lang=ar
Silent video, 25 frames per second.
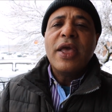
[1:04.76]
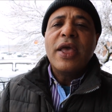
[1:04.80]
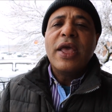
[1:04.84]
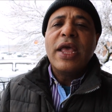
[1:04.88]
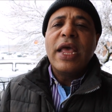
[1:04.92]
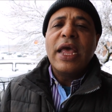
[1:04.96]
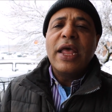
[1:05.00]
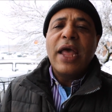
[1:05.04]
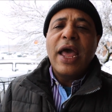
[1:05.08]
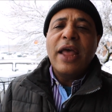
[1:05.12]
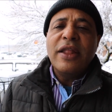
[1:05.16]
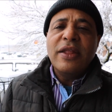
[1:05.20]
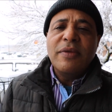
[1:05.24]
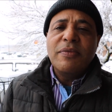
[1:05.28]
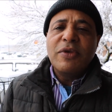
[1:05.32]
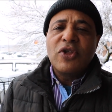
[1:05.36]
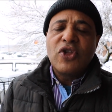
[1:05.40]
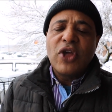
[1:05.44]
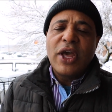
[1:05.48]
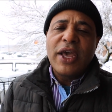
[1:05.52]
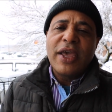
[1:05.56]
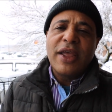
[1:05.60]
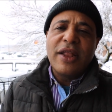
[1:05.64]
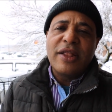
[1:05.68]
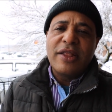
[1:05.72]
آه، هذه
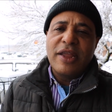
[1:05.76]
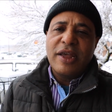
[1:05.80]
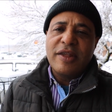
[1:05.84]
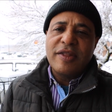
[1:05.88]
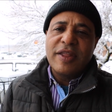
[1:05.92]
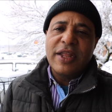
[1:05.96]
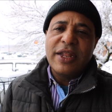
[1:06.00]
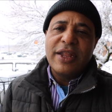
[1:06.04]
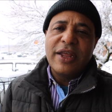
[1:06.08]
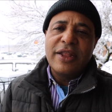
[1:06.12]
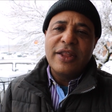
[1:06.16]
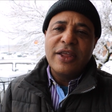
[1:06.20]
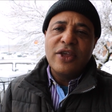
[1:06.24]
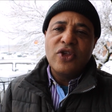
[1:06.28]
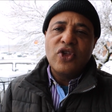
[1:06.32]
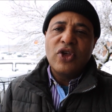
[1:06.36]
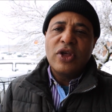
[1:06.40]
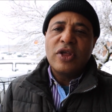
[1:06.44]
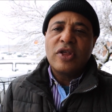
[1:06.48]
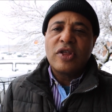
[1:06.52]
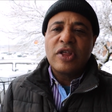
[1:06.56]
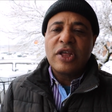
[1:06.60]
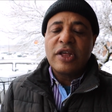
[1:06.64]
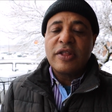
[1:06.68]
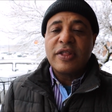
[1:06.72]
المشاكل تحصل نتيجه
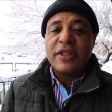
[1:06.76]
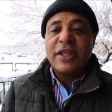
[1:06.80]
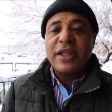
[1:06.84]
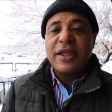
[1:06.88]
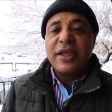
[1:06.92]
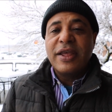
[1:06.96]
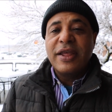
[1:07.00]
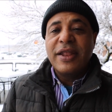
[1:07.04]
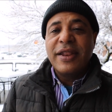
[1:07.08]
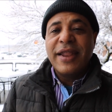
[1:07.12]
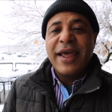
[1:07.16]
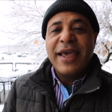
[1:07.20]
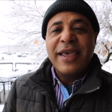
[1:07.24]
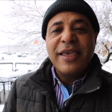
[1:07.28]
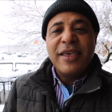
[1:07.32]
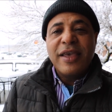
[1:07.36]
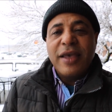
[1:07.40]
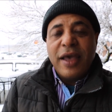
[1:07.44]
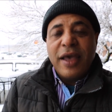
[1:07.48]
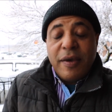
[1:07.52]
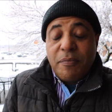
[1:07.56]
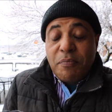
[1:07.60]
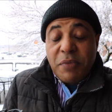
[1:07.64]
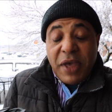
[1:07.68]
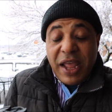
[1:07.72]
الشخص لا ي...
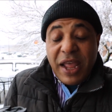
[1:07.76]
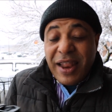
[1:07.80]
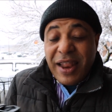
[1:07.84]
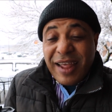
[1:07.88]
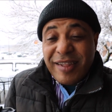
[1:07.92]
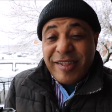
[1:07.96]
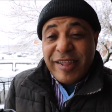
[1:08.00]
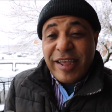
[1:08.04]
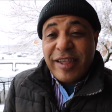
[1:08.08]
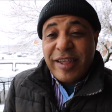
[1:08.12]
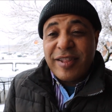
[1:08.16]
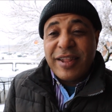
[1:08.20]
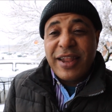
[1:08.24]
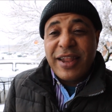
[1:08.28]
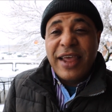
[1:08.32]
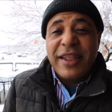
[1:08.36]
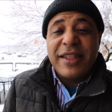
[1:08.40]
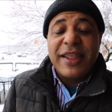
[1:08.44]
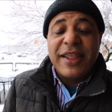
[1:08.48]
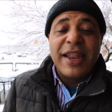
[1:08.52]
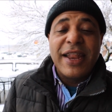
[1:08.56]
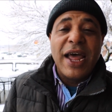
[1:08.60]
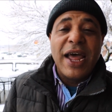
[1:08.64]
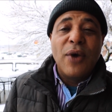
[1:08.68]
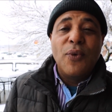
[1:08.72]
بالاساس لا
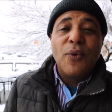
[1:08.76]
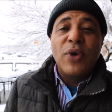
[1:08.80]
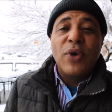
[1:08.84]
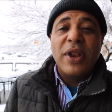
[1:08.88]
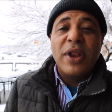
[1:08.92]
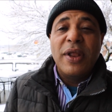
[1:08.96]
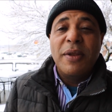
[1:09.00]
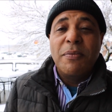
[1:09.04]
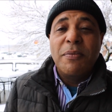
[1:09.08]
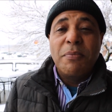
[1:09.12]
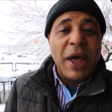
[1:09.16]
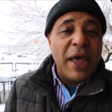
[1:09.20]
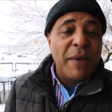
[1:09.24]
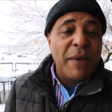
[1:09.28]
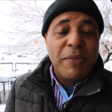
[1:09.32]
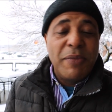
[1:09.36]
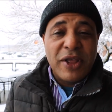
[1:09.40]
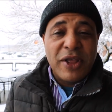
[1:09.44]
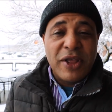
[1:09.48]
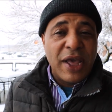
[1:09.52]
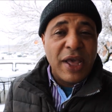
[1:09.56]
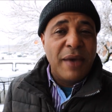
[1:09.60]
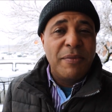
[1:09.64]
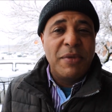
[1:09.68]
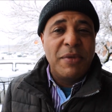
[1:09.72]
يتناول الماء
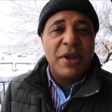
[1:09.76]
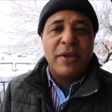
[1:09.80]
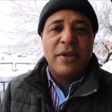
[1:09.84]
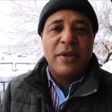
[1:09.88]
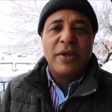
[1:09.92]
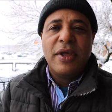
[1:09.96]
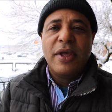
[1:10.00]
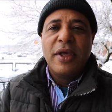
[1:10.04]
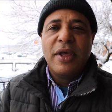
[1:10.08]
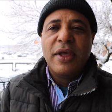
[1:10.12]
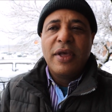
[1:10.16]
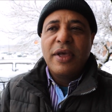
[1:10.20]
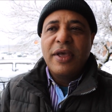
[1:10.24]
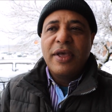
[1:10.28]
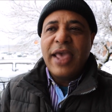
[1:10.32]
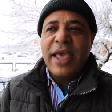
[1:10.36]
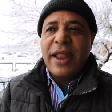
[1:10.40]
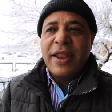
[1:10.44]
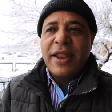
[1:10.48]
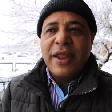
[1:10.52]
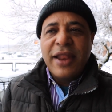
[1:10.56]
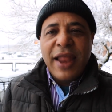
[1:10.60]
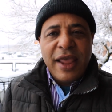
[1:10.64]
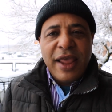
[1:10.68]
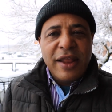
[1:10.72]
بالكامل
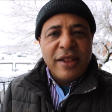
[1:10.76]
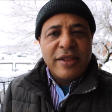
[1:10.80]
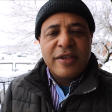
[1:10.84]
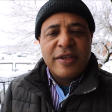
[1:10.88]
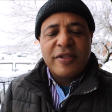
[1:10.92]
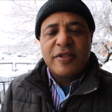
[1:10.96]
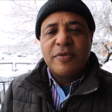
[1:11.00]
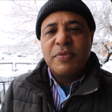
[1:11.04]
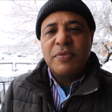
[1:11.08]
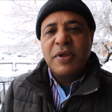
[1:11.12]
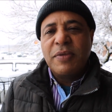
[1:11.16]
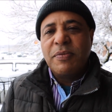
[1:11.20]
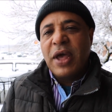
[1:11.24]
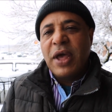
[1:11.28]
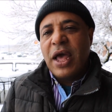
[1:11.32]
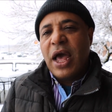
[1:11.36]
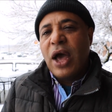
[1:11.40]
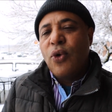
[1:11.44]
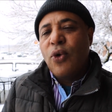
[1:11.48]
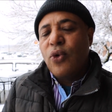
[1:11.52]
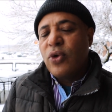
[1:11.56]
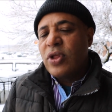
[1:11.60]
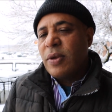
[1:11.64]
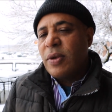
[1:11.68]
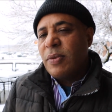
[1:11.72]
يعني لا يلتزم بالماء
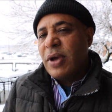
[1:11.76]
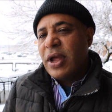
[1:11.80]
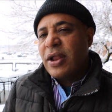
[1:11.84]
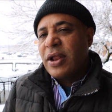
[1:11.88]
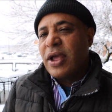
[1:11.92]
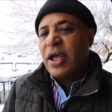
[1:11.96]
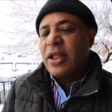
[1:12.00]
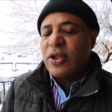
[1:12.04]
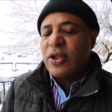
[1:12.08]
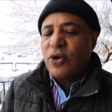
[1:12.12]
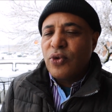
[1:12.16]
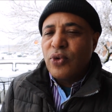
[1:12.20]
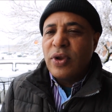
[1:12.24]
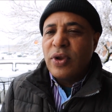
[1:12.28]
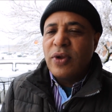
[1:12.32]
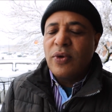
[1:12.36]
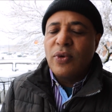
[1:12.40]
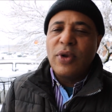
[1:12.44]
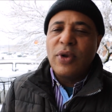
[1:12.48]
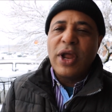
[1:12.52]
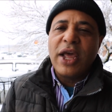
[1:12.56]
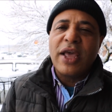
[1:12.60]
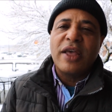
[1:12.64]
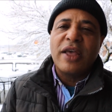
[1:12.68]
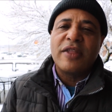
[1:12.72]
او طبعا قد تكون
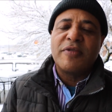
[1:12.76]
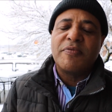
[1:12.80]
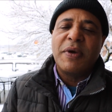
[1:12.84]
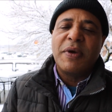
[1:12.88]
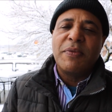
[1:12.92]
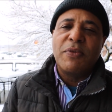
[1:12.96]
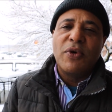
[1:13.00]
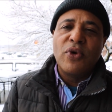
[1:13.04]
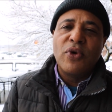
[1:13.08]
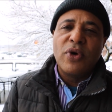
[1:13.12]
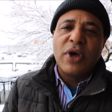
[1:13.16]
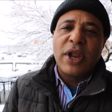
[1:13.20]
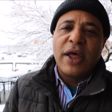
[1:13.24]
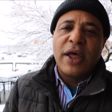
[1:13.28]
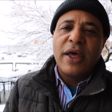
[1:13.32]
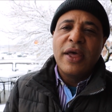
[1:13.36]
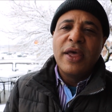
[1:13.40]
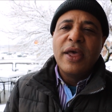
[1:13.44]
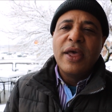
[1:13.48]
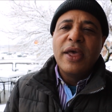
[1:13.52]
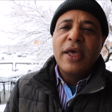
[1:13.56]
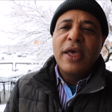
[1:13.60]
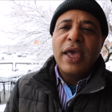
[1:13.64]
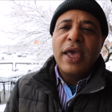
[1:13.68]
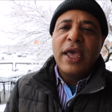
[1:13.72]
هناك اسباب اخرى
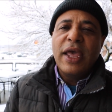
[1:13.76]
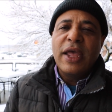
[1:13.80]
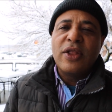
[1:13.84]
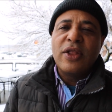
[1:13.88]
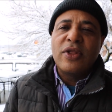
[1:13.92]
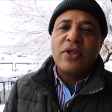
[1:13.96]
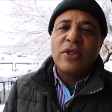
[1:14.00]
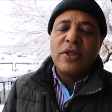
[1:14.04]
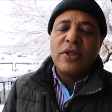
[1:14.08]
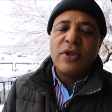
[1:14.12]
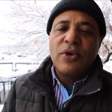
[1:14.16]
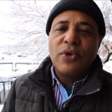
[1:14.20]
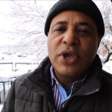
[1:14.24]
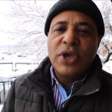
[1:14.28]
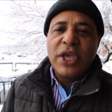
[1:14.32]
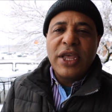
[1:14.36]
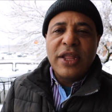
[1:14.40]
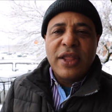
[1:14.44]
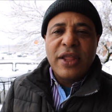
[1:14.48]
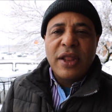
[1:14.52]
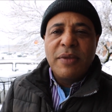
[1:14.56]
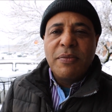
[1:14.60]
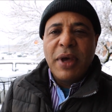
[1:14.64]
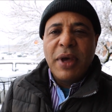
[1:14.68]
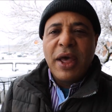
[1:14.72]
آه، نوعيه
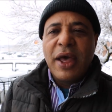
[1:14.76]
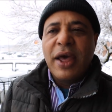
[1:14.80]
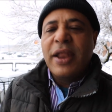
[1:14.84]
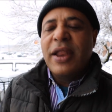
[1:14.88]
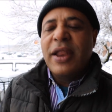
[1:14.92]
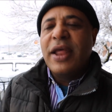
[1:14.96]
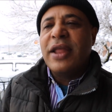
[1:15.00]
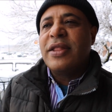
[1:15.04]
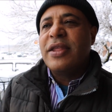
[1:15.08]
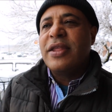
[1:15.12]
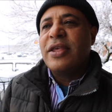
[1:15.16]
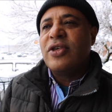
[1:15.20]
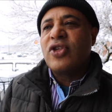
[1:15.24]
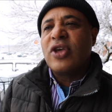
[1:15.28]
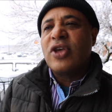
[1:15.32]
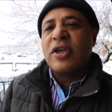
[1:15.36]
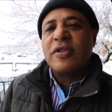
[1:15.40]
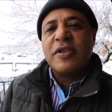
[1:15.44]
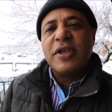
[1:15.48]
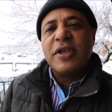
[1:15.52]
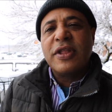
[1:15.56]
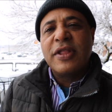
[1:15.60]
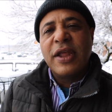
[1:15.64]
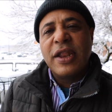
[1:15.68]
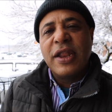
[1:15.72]
الماء التي
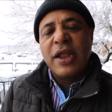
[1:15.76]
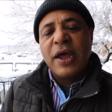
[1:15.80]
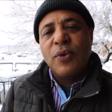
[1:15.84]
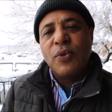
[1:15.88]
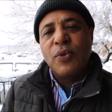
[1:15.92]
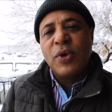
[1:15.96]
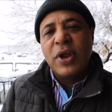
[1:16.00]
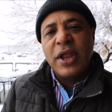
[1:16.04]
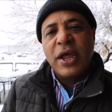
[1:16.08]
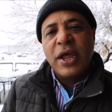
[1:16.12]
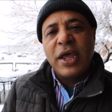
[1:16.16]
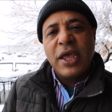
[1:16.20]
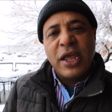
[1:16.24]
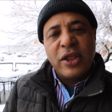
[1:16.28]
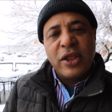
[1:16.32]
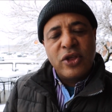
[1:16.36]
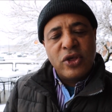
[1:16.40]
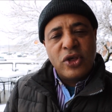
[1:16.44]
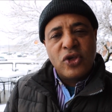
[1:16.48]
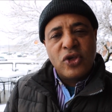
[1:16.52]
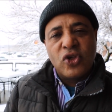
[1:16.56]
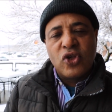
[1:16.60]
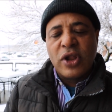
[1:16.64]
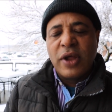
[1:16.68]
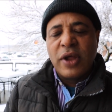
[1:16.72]
الشخص يتناول
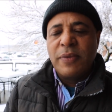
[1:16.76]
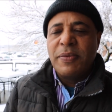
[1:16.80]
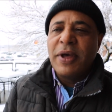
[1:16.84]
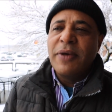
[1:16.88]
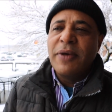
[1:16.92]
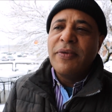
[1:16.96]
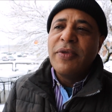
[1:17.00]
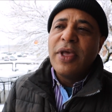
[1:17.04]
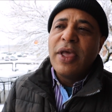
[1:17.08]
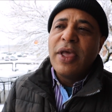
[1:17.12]
يعني يشربها